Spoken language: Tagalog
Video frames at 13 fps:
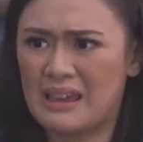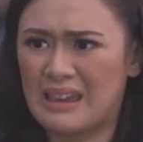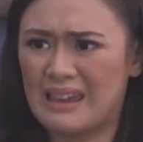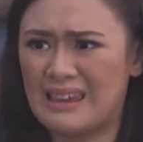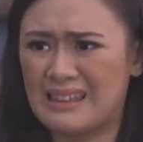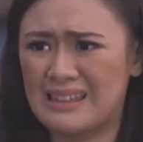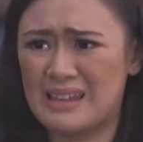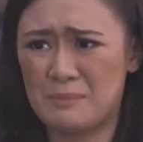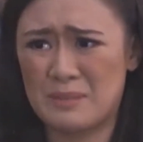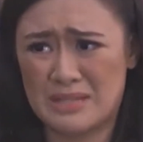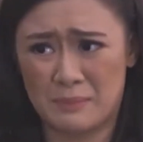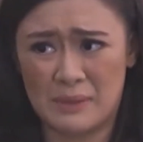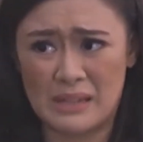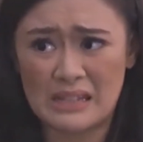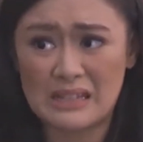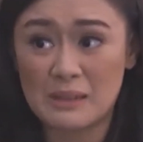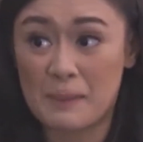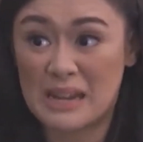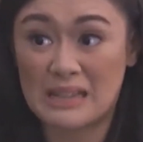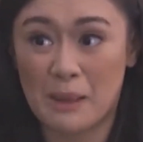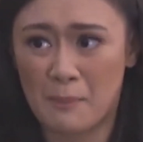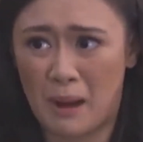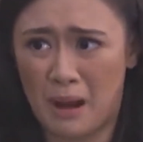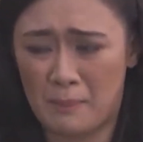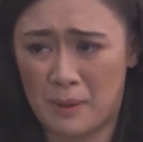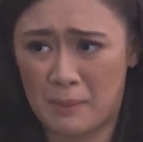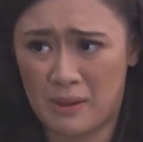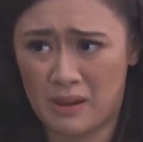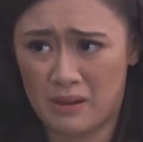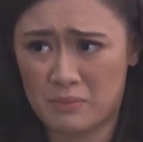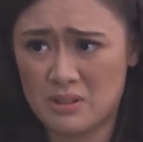Eh, di ibig sabihin, hindi pa rin tayo makapagpahinga,